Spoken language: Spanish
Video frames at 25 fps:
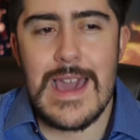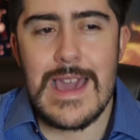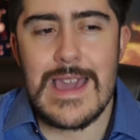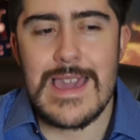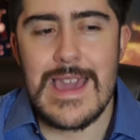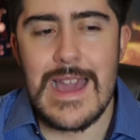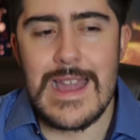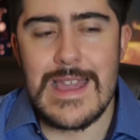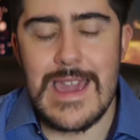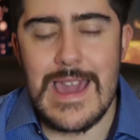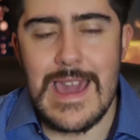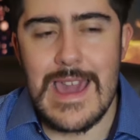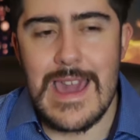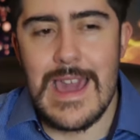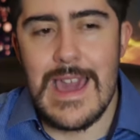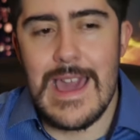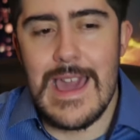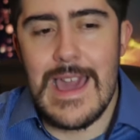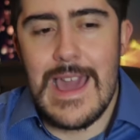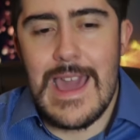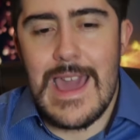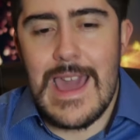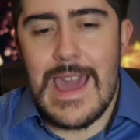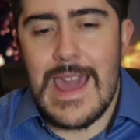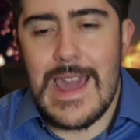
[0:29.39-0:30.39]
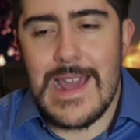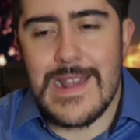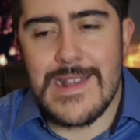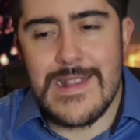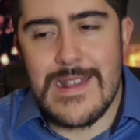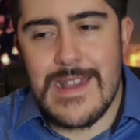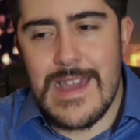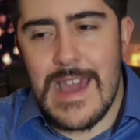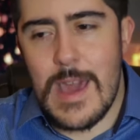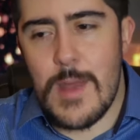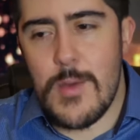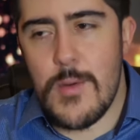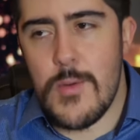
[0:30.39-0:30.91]
ya que
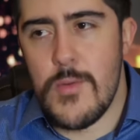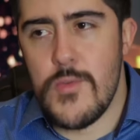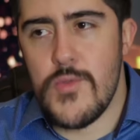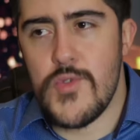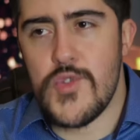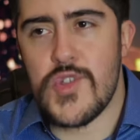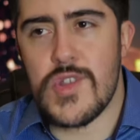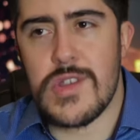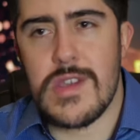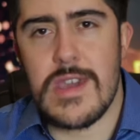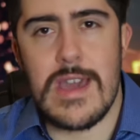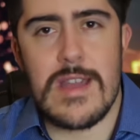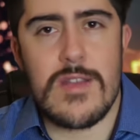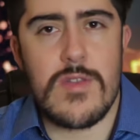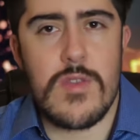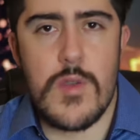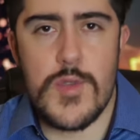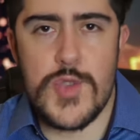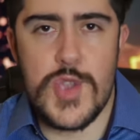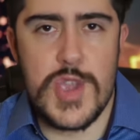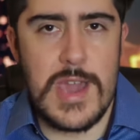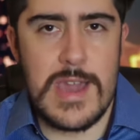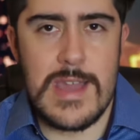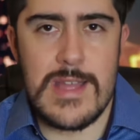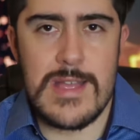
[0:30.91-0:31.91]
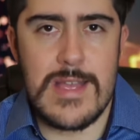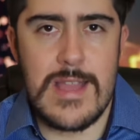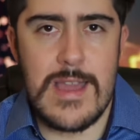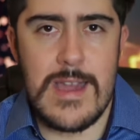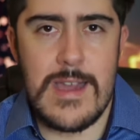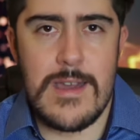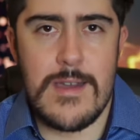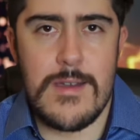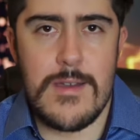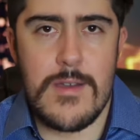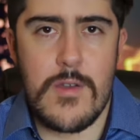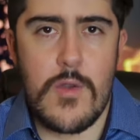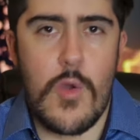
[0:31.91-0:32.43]
hicieron un
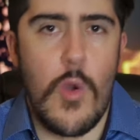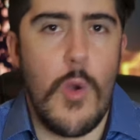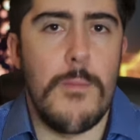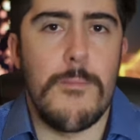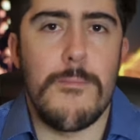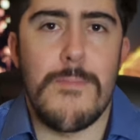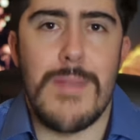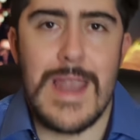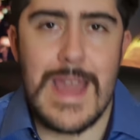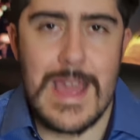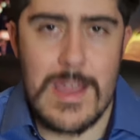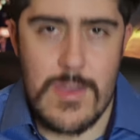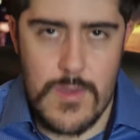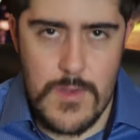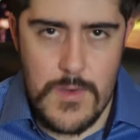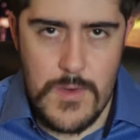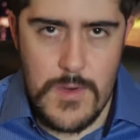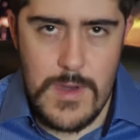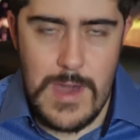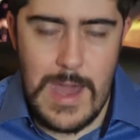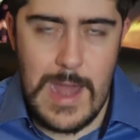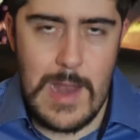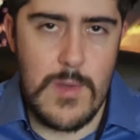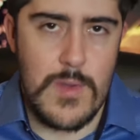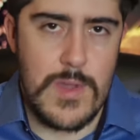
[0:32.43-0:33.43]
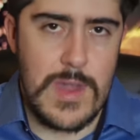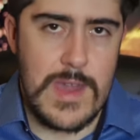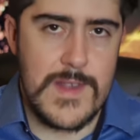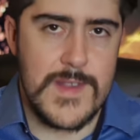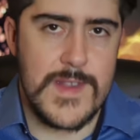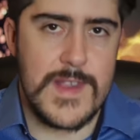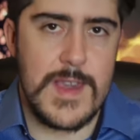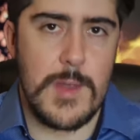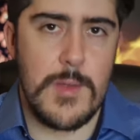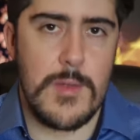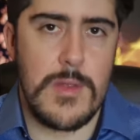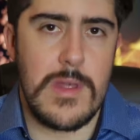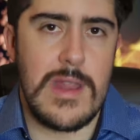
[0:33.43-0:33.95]
180 completo a lo que
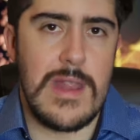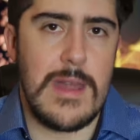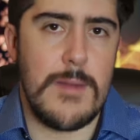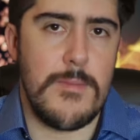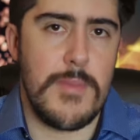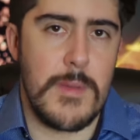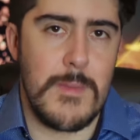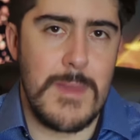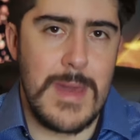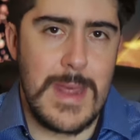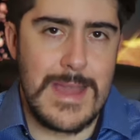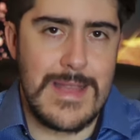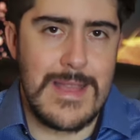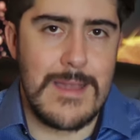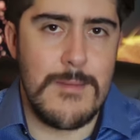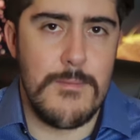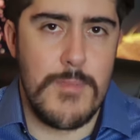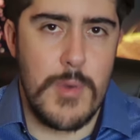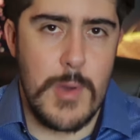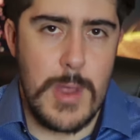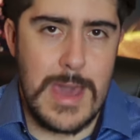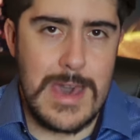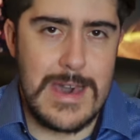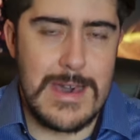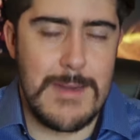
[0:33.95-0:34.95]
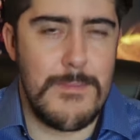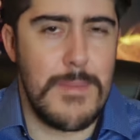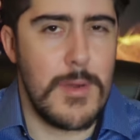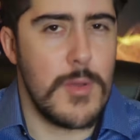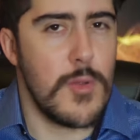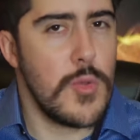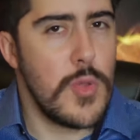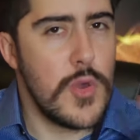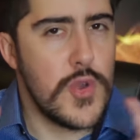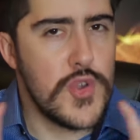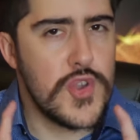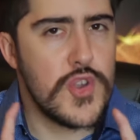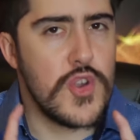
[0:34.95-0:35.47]
hicieron en la primera temporada,
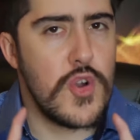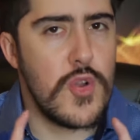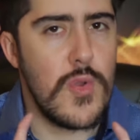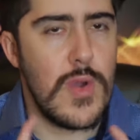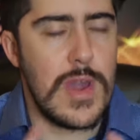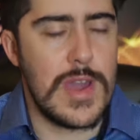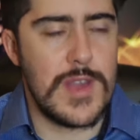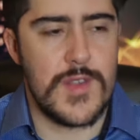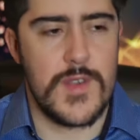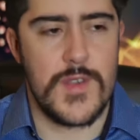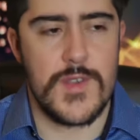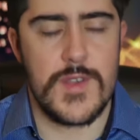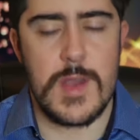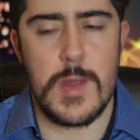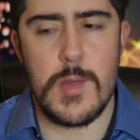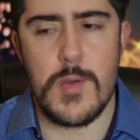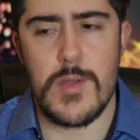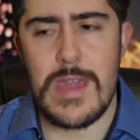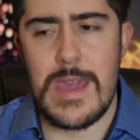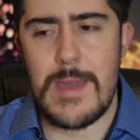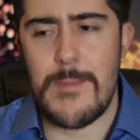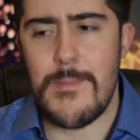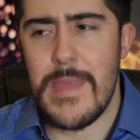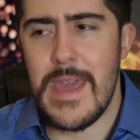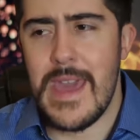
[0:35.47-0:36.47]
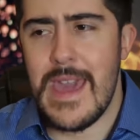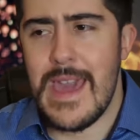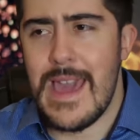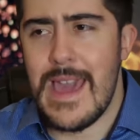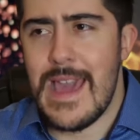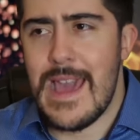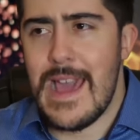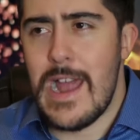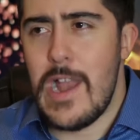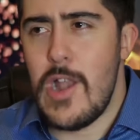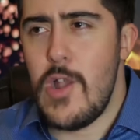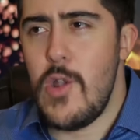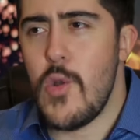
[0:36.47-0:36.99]
pero no solo eso, sino que
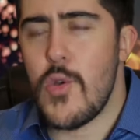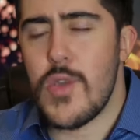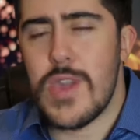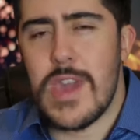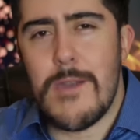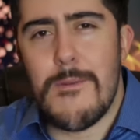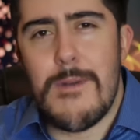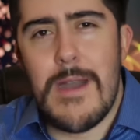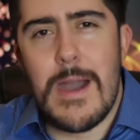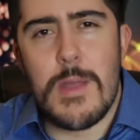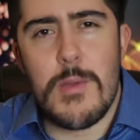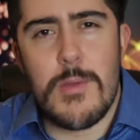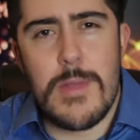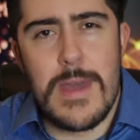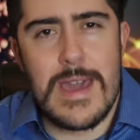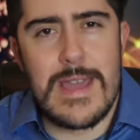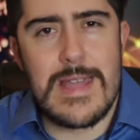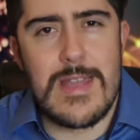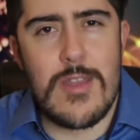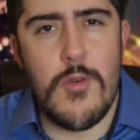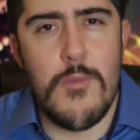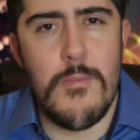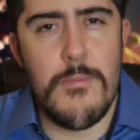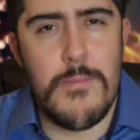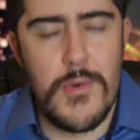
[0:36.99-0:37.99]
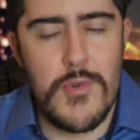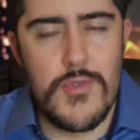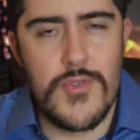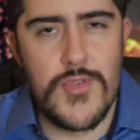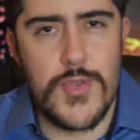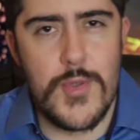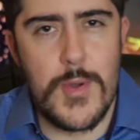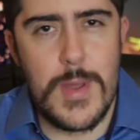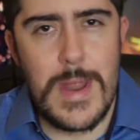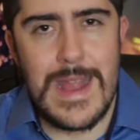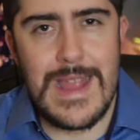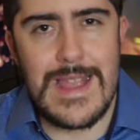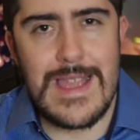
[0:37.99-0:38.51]
lo llevaron hasta un
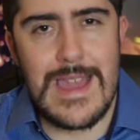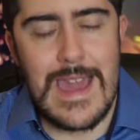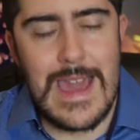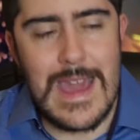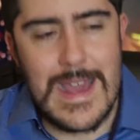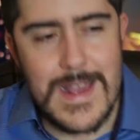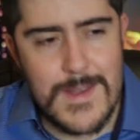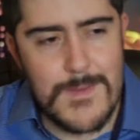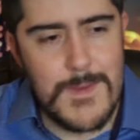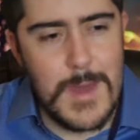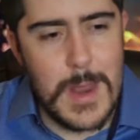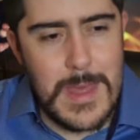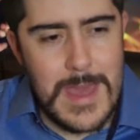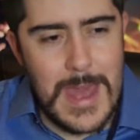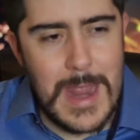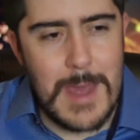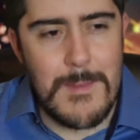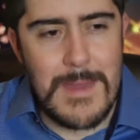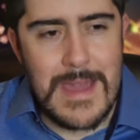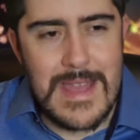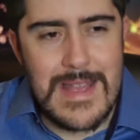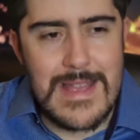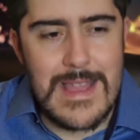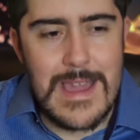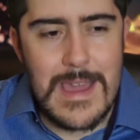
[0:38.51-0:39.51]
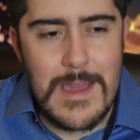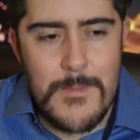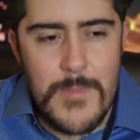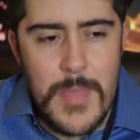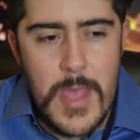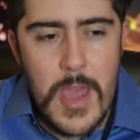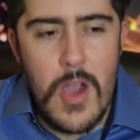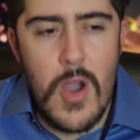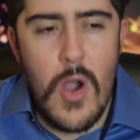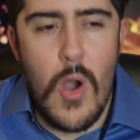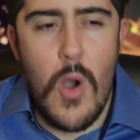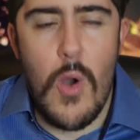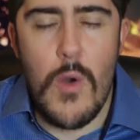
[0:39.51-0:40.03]
punto en el que es verdaderamente
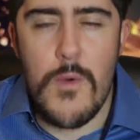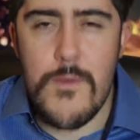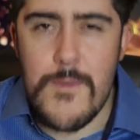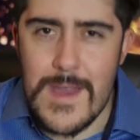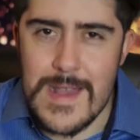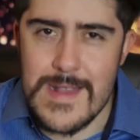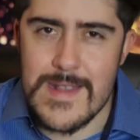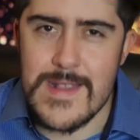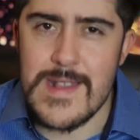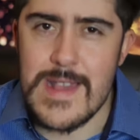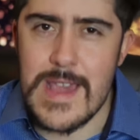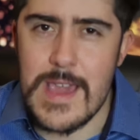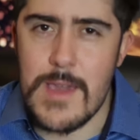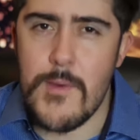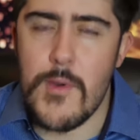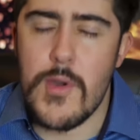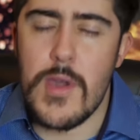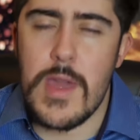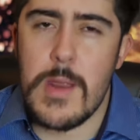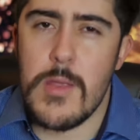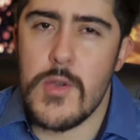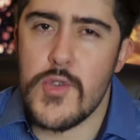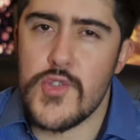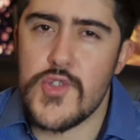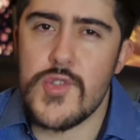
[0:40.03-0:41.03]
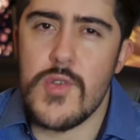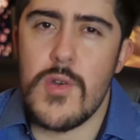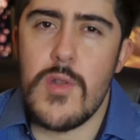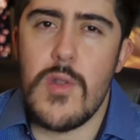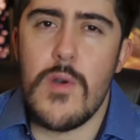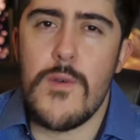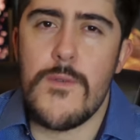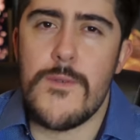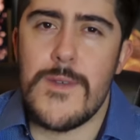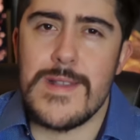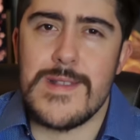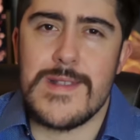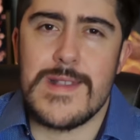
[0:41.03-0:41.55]
ofensivo y no
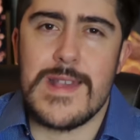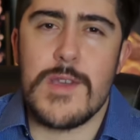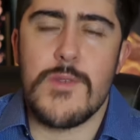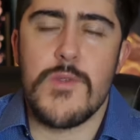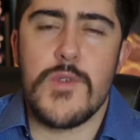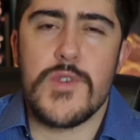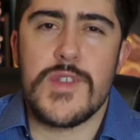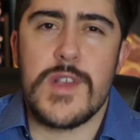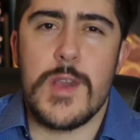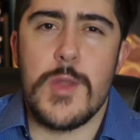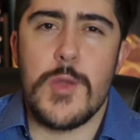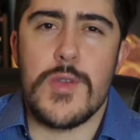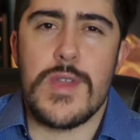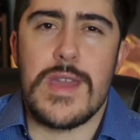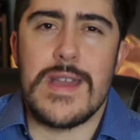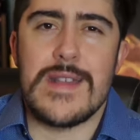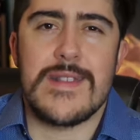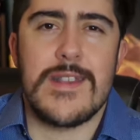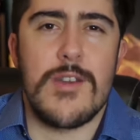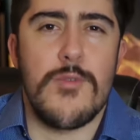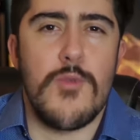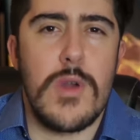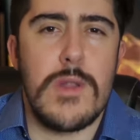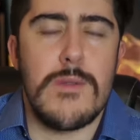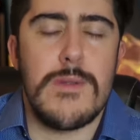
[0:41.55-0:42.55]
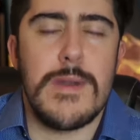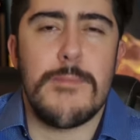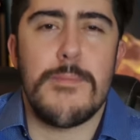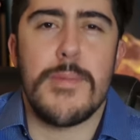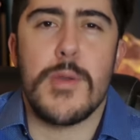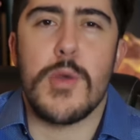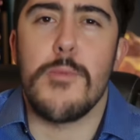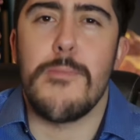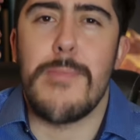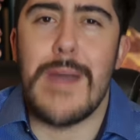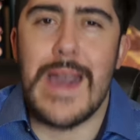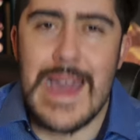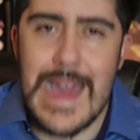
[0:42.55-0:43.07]
solo ofensivo, sino que se vuelve
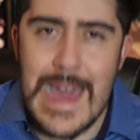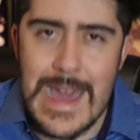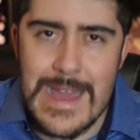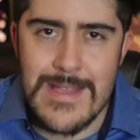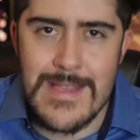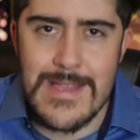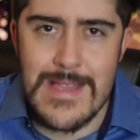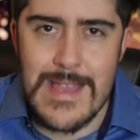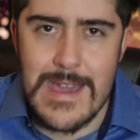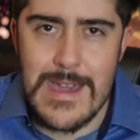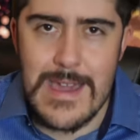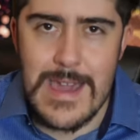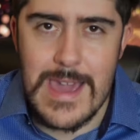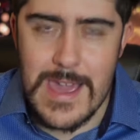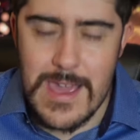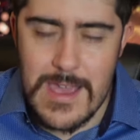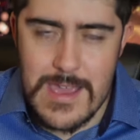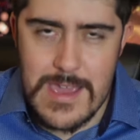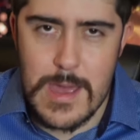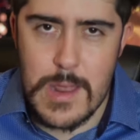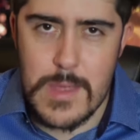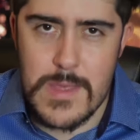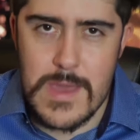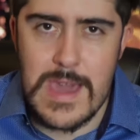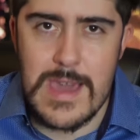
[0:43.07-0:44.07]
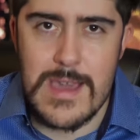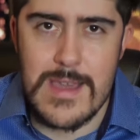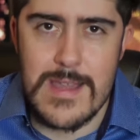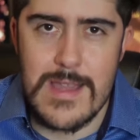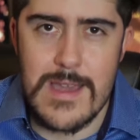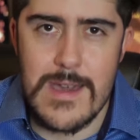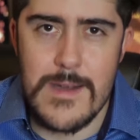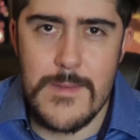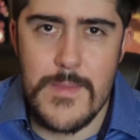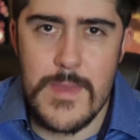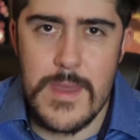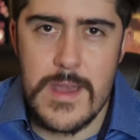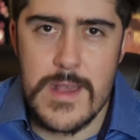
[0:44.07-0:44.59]
propaganda
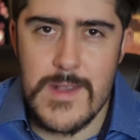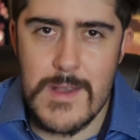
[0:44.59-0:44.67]
izquierdista.